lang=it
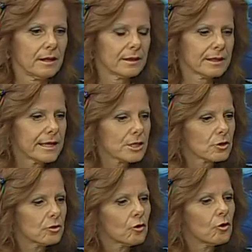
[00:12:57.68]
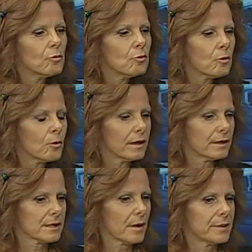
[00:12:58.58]
riescono comunque
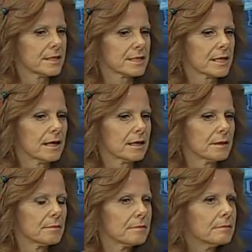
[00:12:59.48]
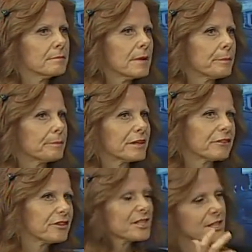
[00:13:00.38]
a pensare, ma per
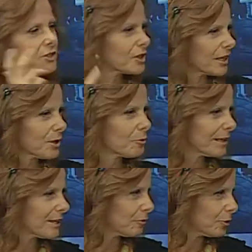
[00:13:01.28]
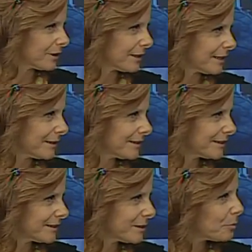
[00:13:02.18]
festeggiare qualche volta
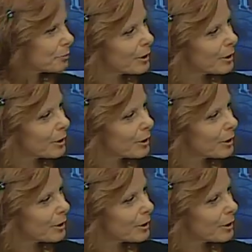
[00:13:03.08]
me